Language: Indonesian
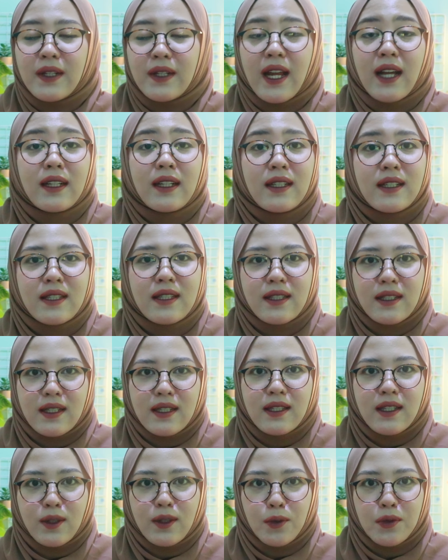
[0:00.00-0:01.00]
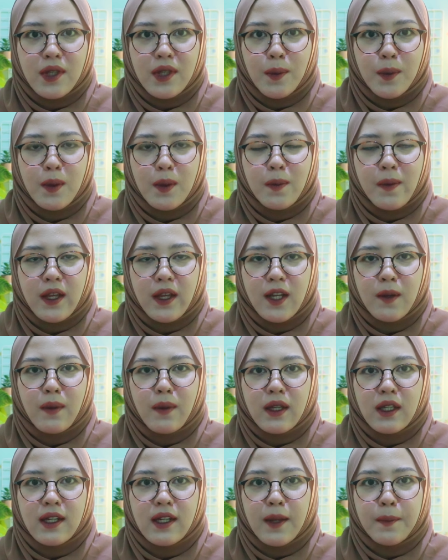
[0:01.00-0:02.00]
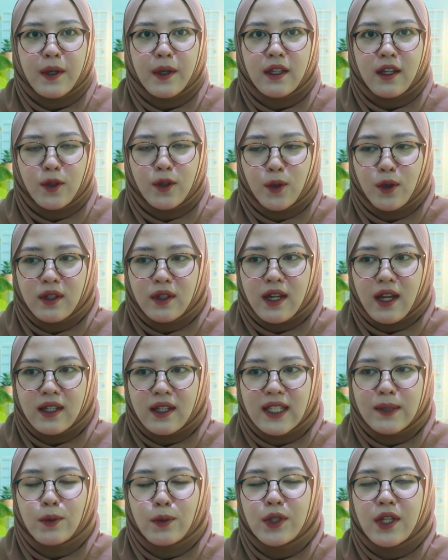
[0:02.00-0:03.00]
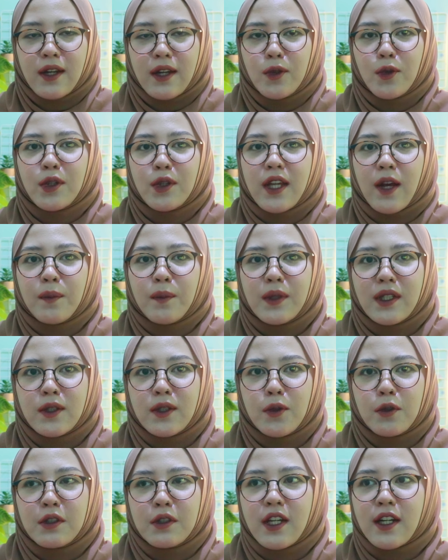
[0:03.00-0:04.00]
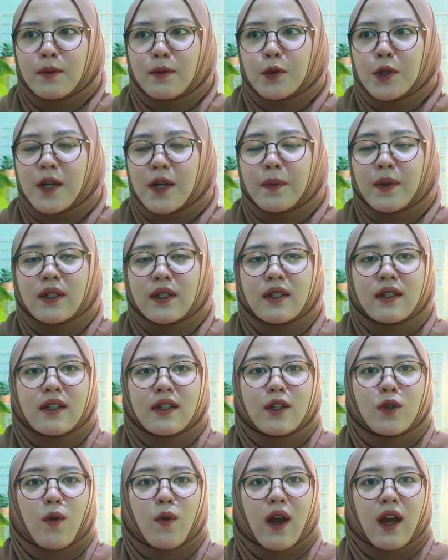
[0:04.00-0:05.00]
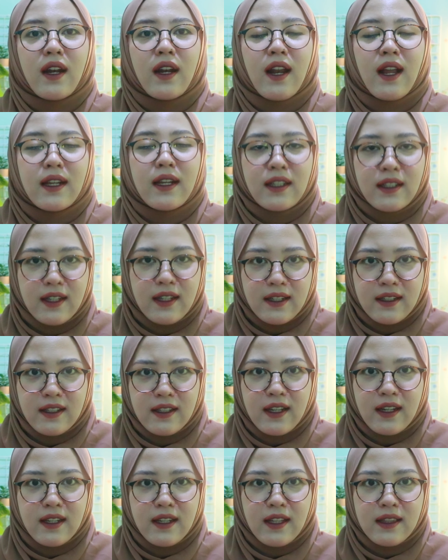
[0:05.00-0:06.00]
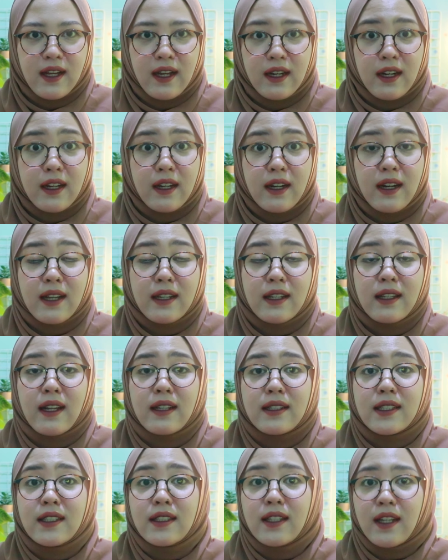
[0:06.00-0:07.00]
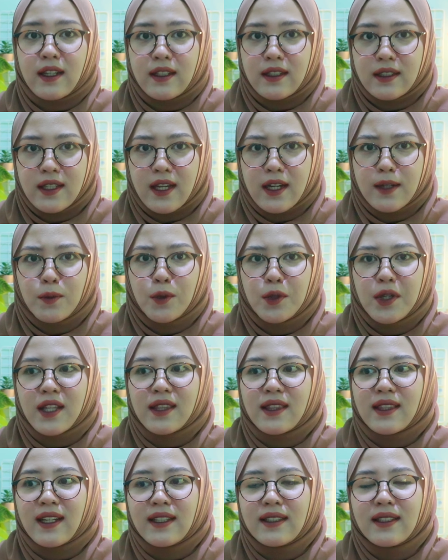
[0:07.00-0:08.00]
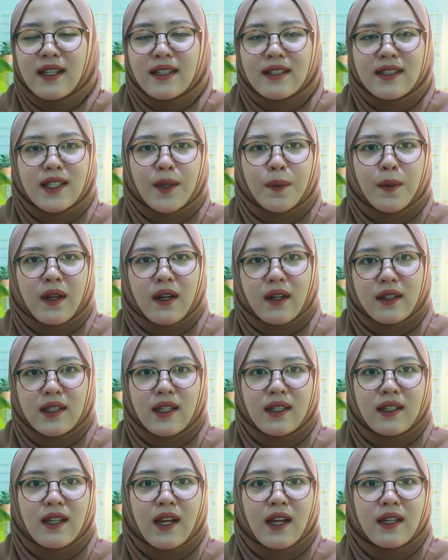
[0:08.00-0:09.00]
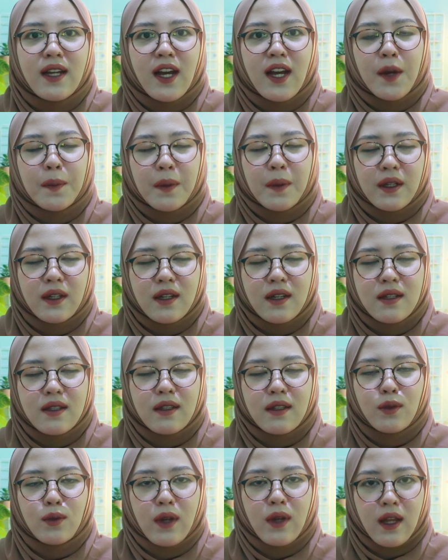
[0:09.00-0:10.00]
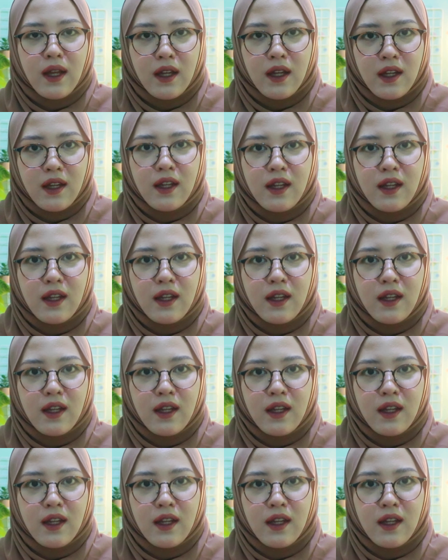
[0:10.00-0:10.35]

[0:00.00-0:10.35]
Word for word: nangis di situ sambil memanggil-manggil namanya Nur dan ibunya Nur yang bingung dia kemudian pergi ke ruangan lain dan dia lihat anak laki-lakinya dia kemudian tanya sama anak ini ada apa dan disitulah